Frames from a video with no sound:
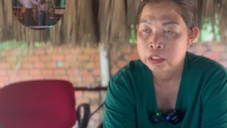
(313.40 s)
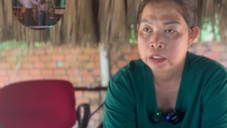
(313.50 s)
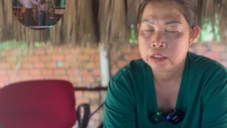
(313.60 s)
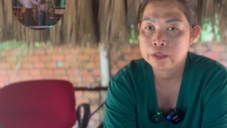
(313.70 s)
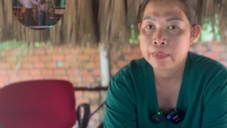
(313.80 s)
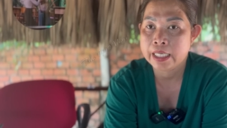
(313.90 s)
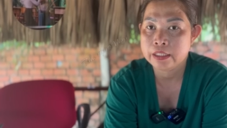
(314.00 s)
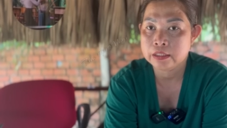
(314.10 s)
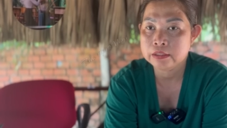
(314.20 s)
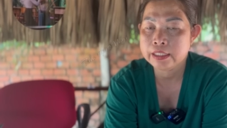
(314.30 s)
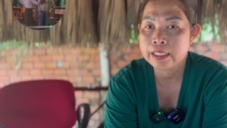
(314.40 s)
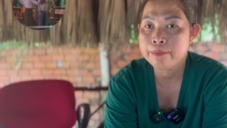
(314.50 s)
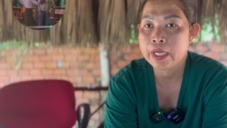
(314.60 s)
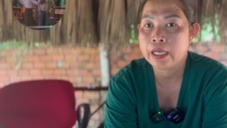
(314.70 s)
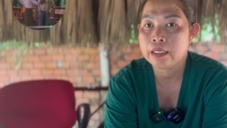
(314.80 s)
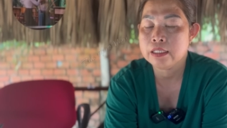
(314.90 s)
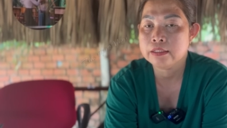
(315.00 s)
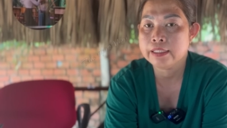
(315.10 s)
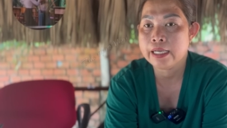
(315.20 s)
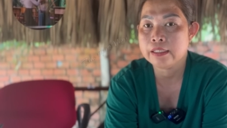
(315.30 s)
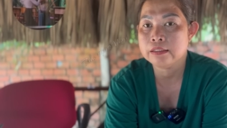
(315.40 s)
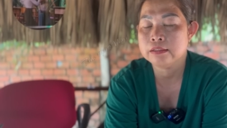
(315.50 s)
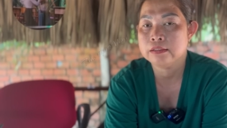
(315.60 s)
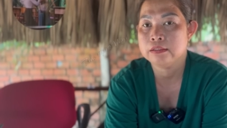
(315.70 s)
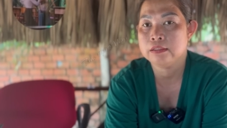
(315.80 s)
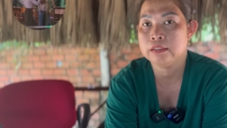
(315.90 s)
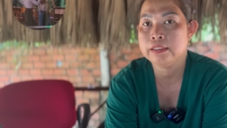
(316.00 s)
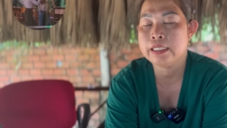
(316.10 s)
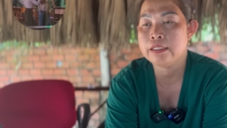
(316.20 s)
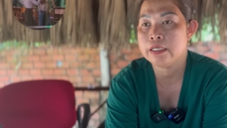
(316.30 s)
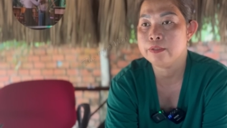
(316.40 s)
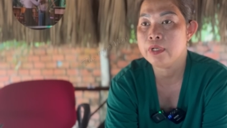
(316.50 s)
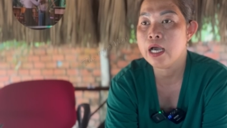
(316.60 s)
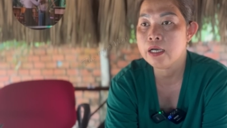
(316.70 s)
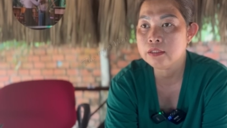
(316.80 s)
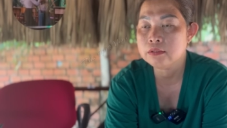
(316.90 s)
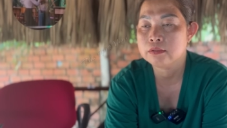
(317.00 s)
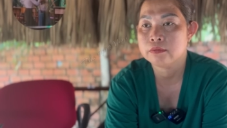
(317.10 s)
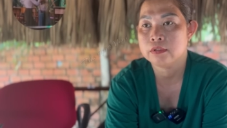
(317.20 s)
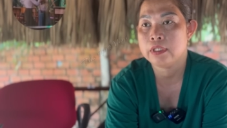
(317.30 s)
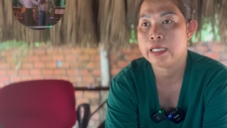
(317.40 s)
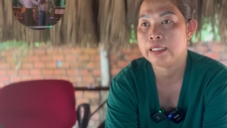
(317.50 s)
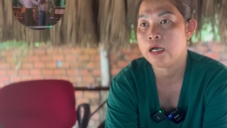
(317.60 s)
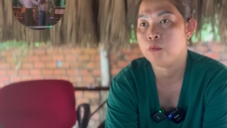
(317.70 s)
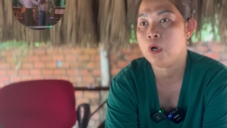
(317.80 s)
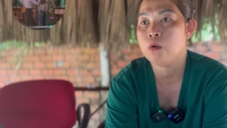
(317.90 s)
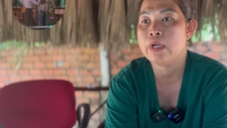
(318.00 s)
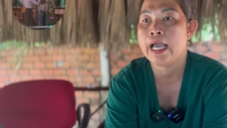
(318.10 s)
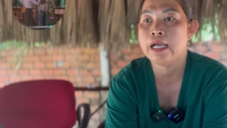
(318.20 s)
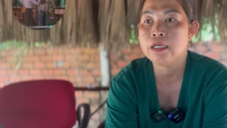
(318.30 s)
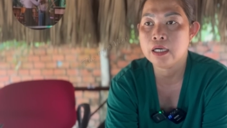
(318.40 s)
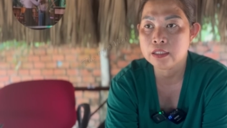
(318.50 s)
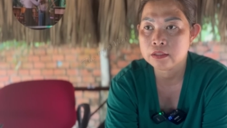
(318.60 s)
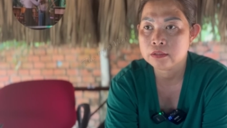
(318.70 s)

nhưng mà những cái mà linh căn những cái vị lớn là toàn bộ là ẩn hết